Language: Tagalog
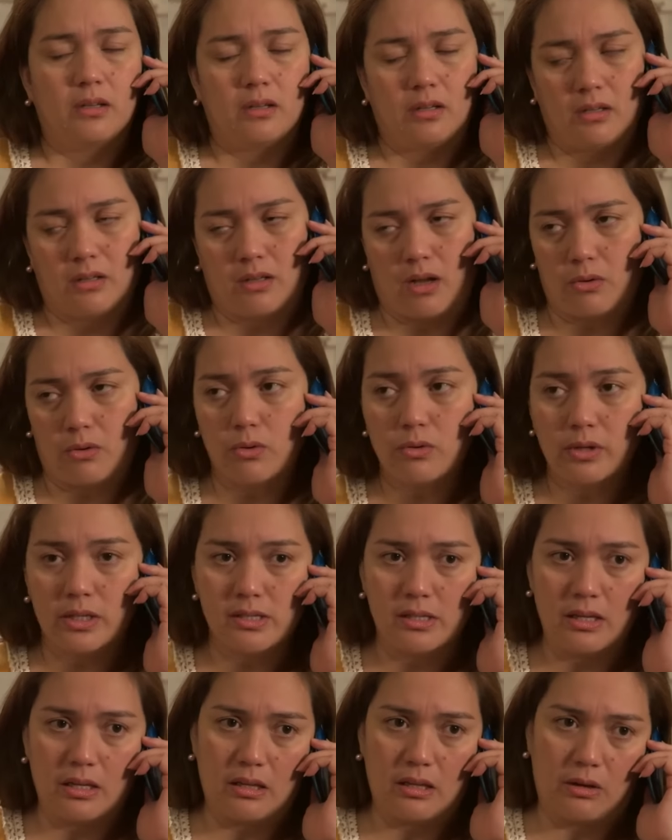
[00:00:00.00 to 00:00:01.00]
Ay, nako,
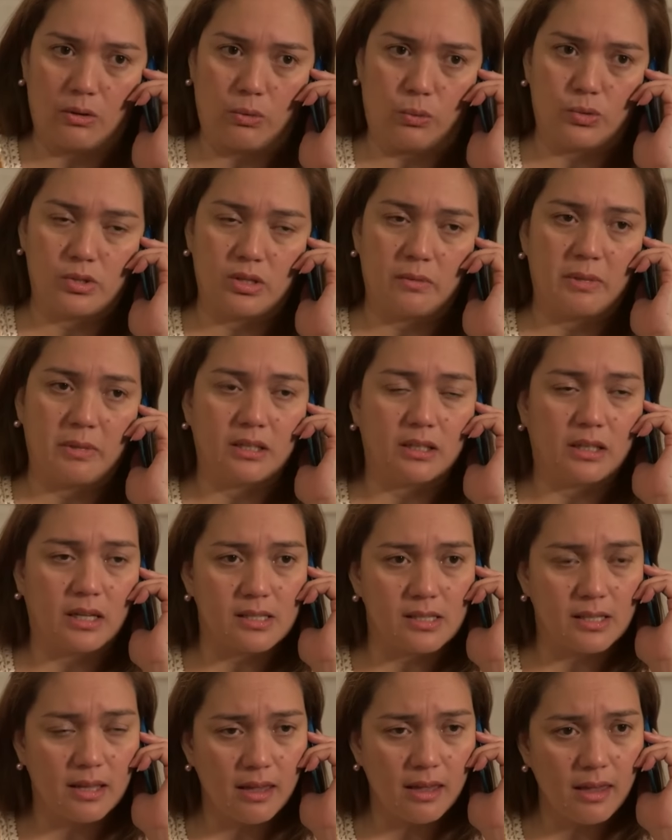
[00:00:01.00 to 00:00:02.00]
Christina Rose naman
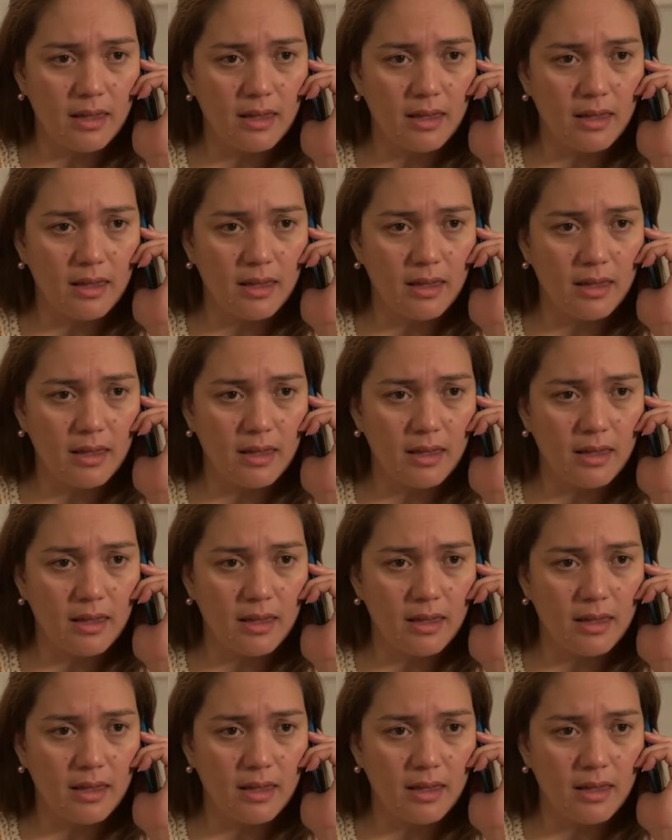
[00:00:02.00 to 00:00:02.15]
kasi.